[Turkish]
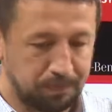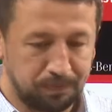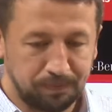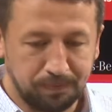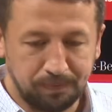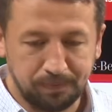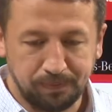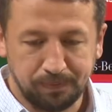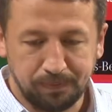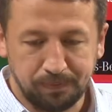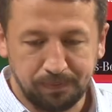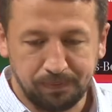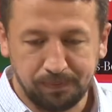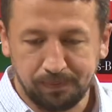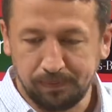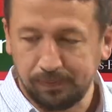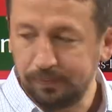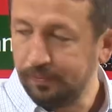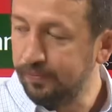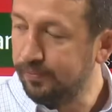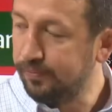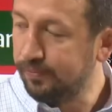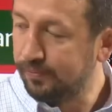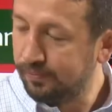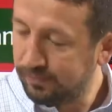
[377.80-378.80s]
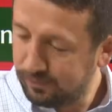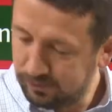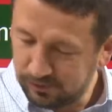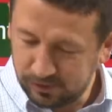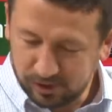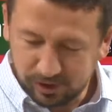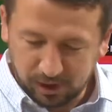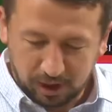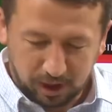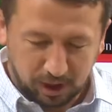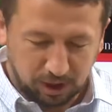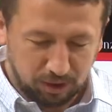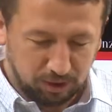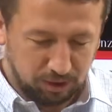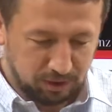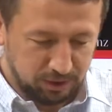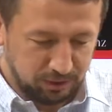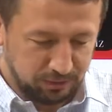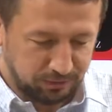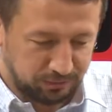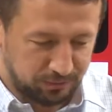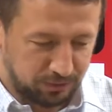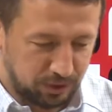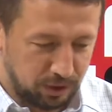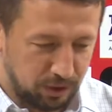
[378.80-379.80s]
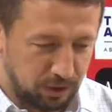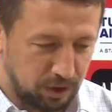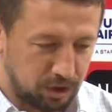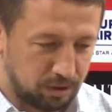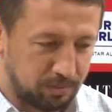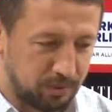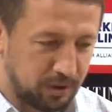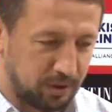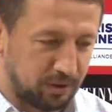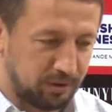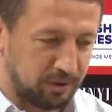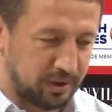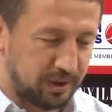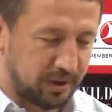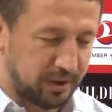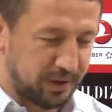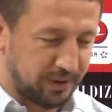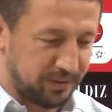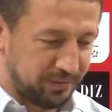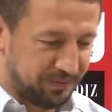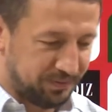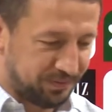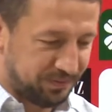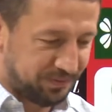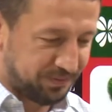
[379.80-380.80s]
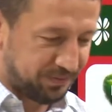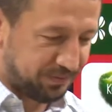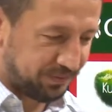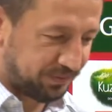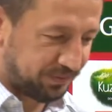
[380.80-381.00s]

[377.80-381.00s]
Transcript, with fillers: Biz de teşekkür ederiz. Sağ olun. Görüşmek üzere.